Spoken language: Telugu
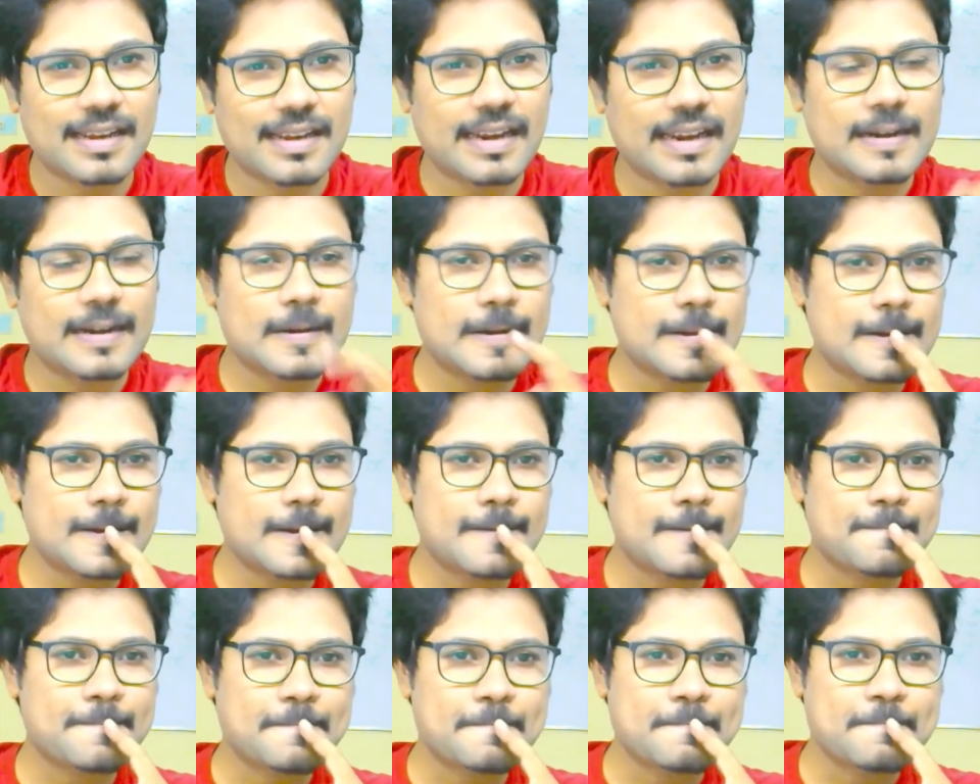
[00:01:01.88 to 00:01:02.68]
అండ్
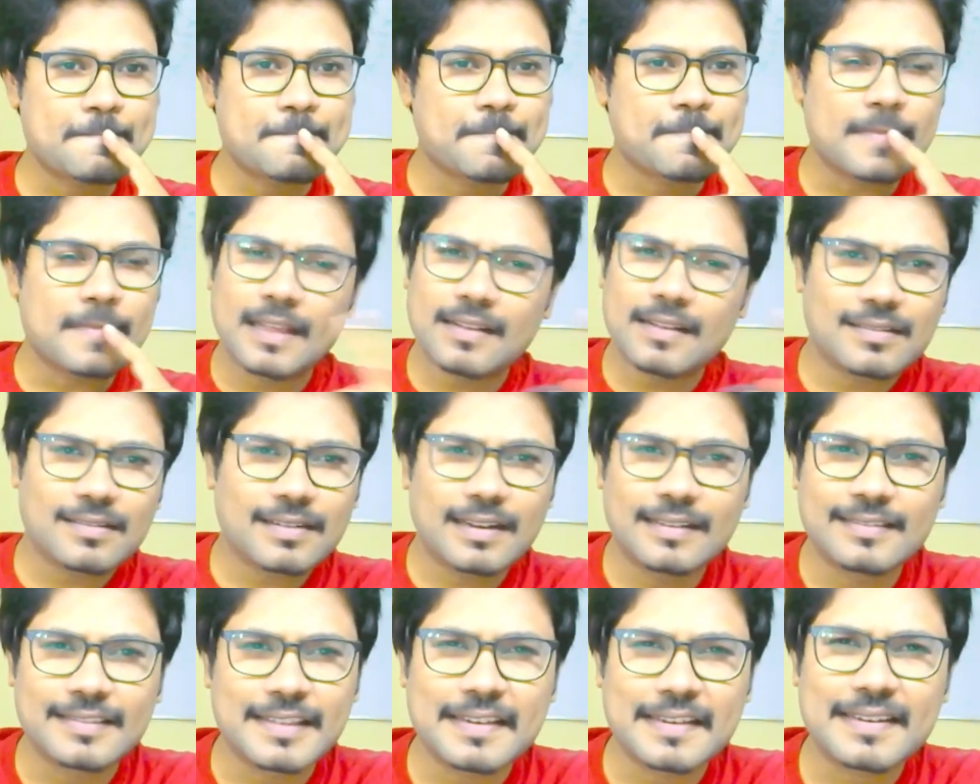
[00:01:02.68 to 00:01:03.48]

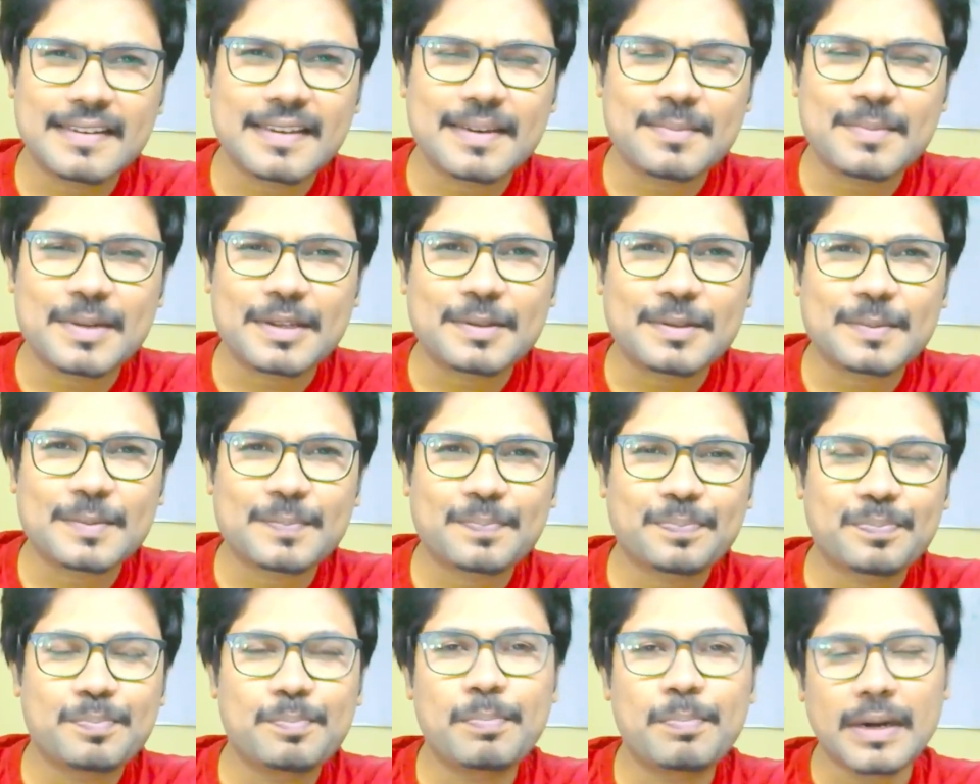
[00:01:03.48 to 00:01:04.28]
అంతే ఇంకేం లేదు
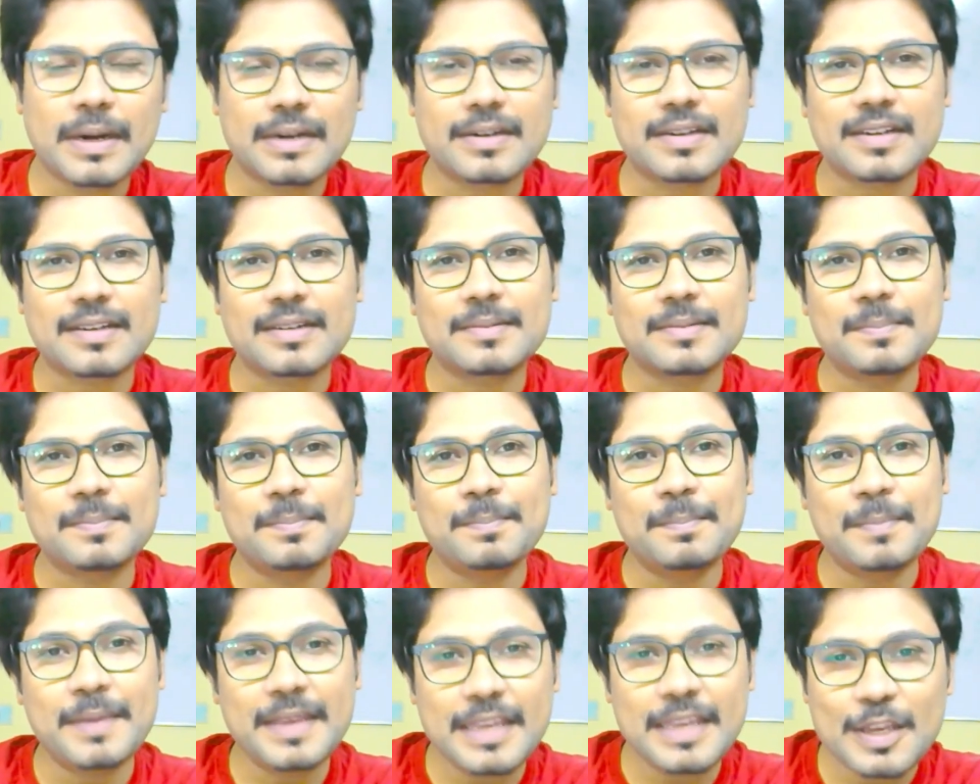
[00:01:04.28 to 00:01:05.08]
బట్
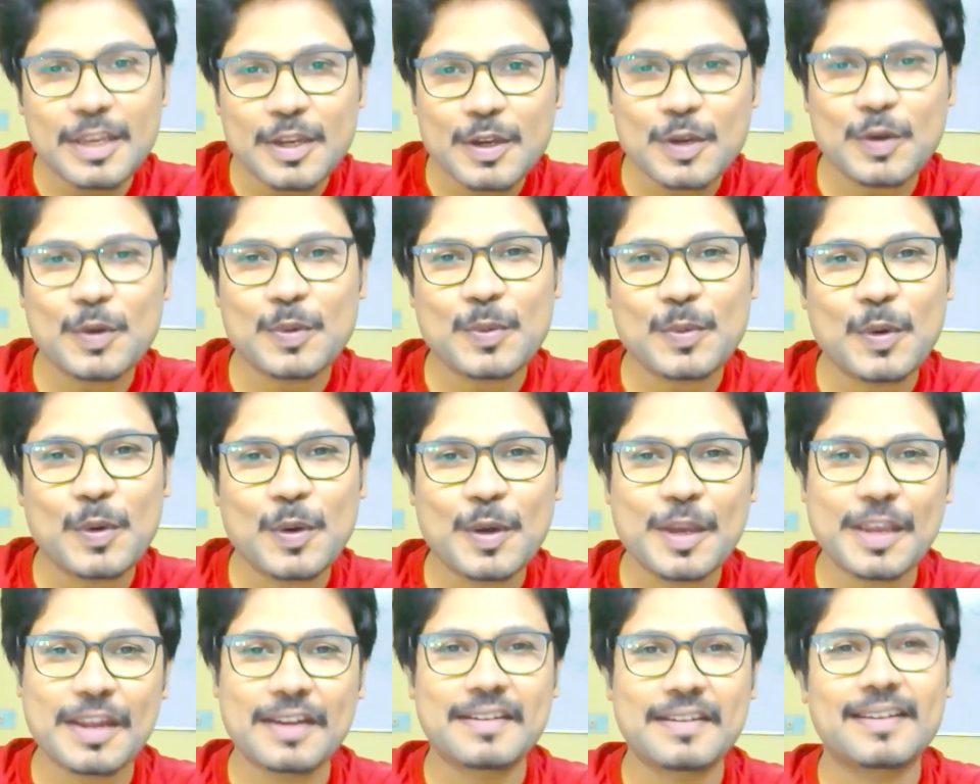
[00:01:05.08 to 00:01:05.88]
మీకు
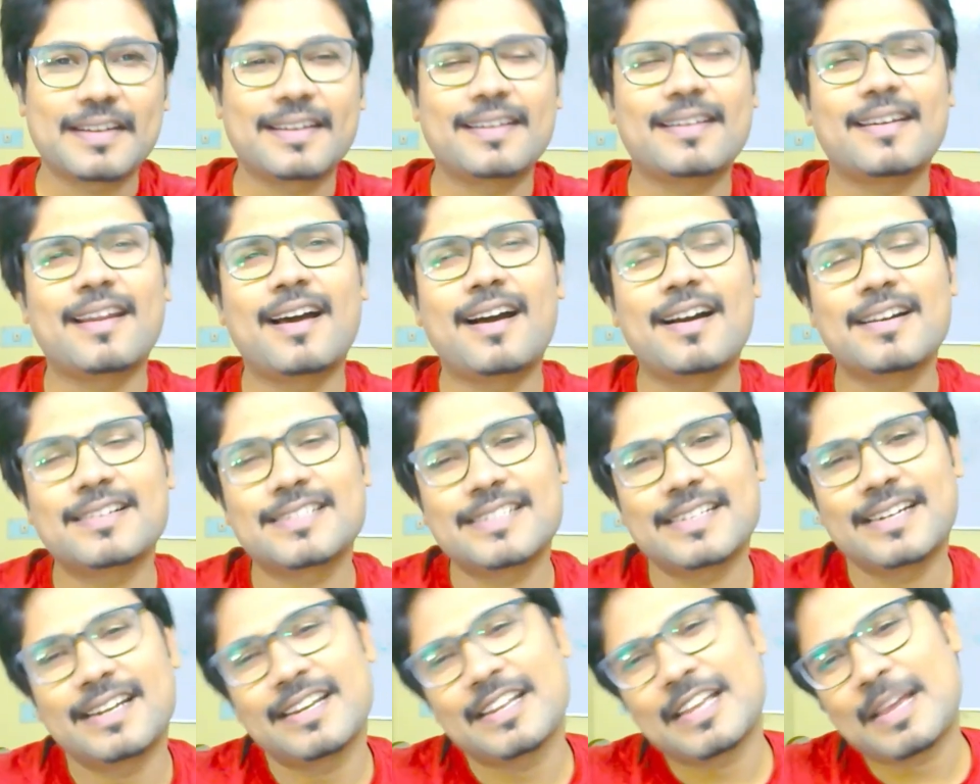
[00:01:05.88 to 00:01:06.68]
ఓకే అంటే నాకు
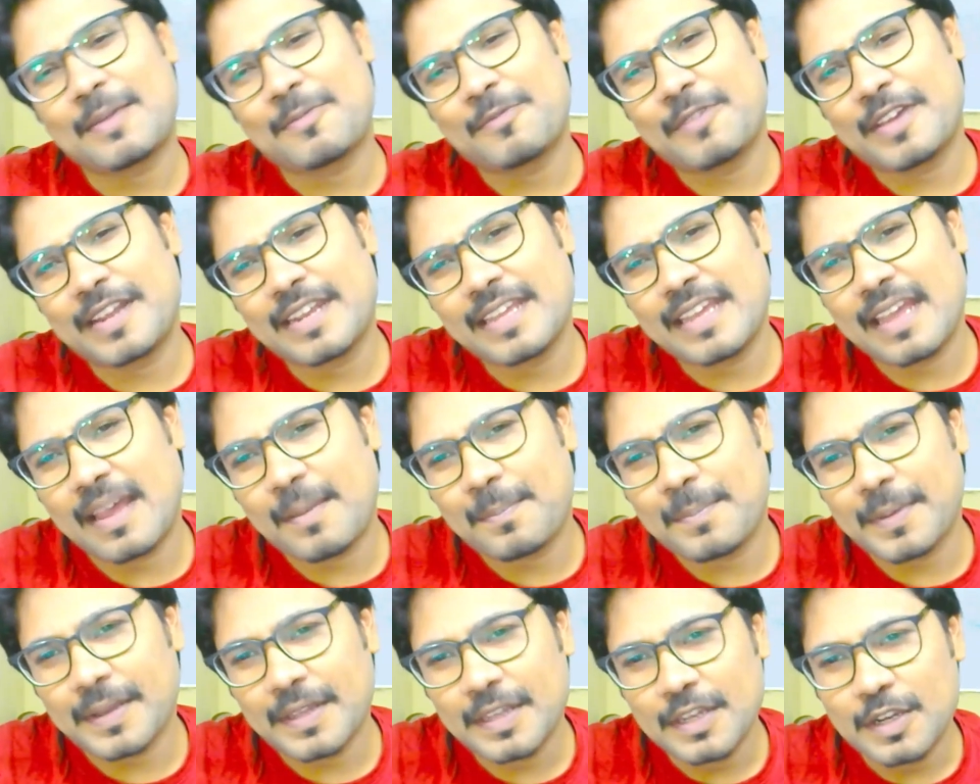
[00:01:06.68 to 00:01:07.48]
చేయడానికి ఐఎమ్ వెరీ
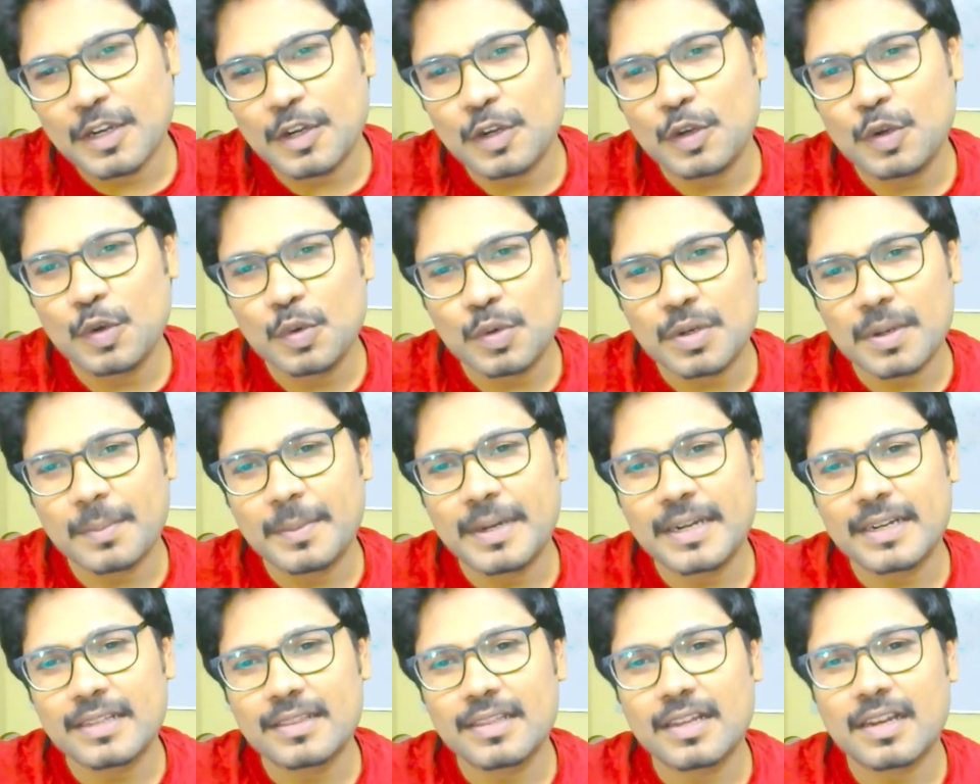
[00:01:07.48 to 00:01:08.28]
హ్యాపీ డూ
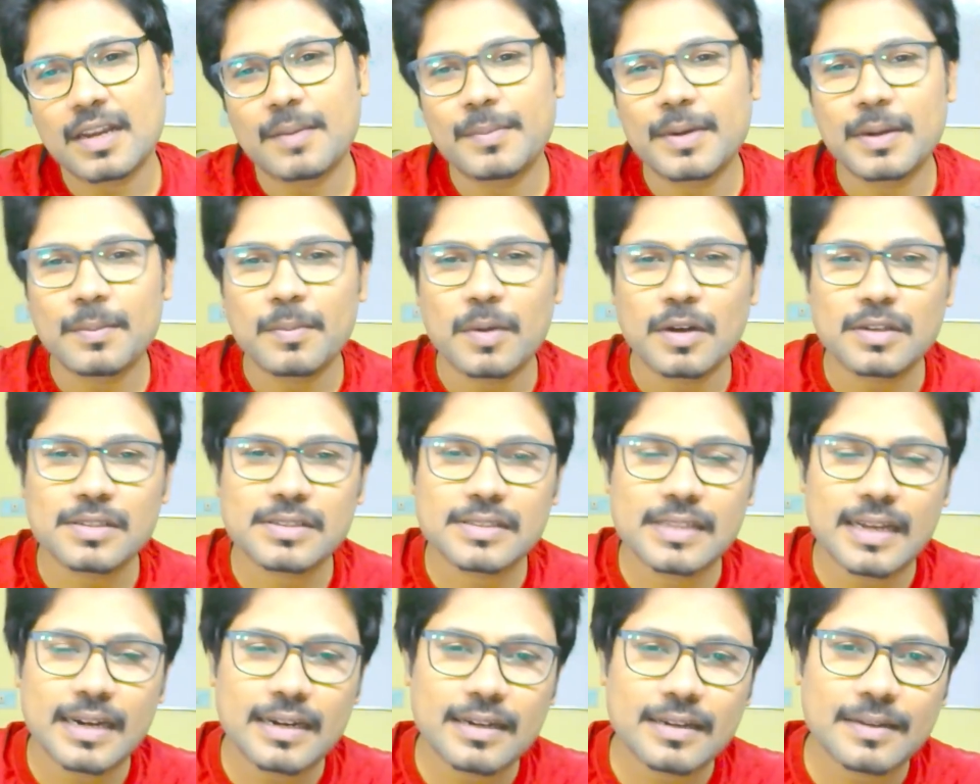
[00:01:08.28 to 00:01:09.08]
కమెంట్ ఇన్ ద కమెంట్
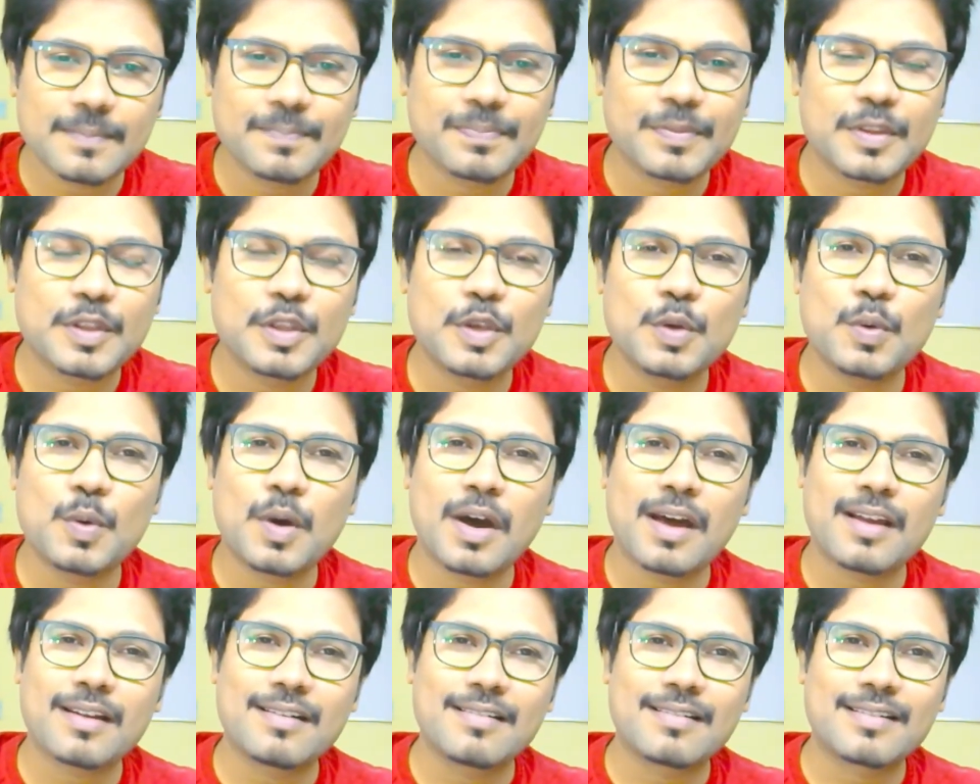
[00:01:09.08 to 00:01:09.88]
బాక్స్ దట్ యూ
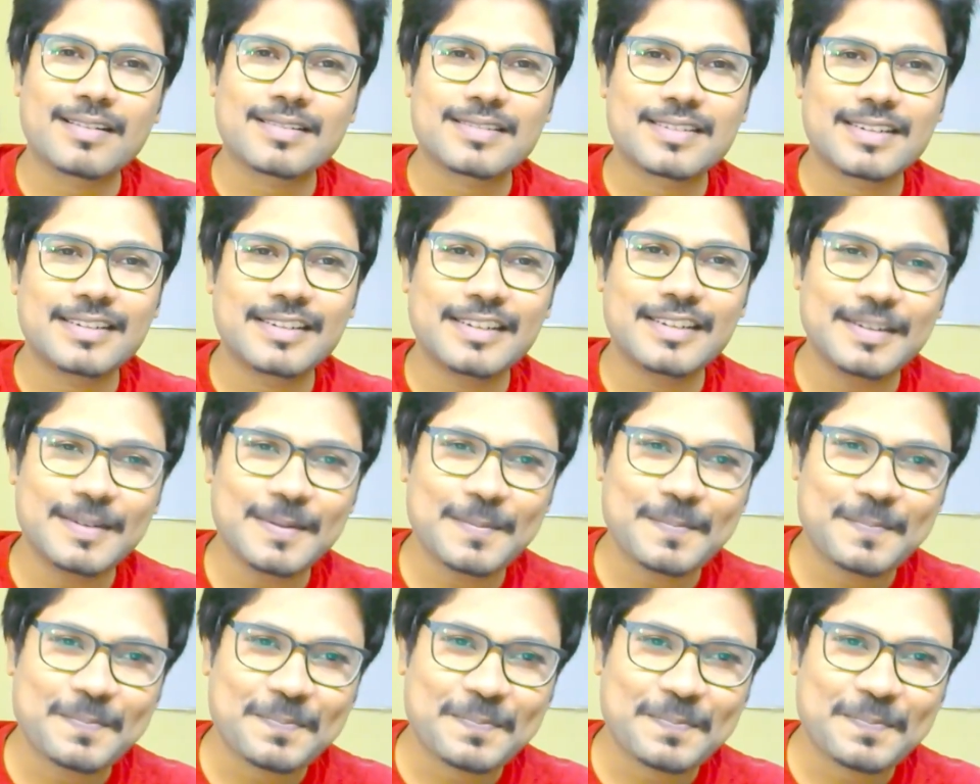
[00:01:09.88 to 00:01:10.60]
ఆర్ ఇంట్రెస్టెడ్ ఇన్